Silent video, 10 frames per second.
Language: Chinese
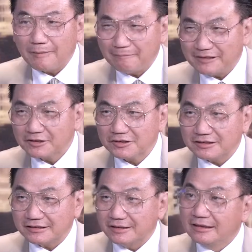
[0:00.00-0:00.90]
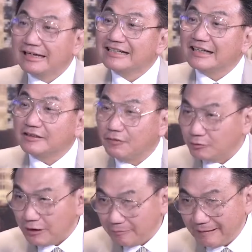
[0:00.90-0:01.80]
百分之四十，商业费
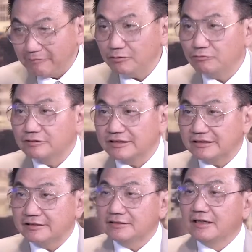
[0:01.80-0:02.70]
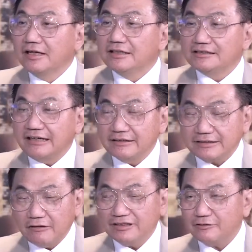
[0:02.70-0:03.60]
赚百分之五十，三
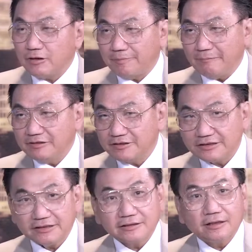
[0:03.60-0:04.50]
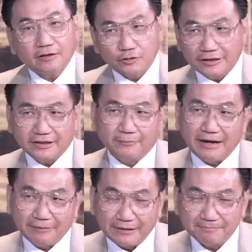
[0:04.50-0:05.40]
三号线赚百分之七十，有点可怕吧？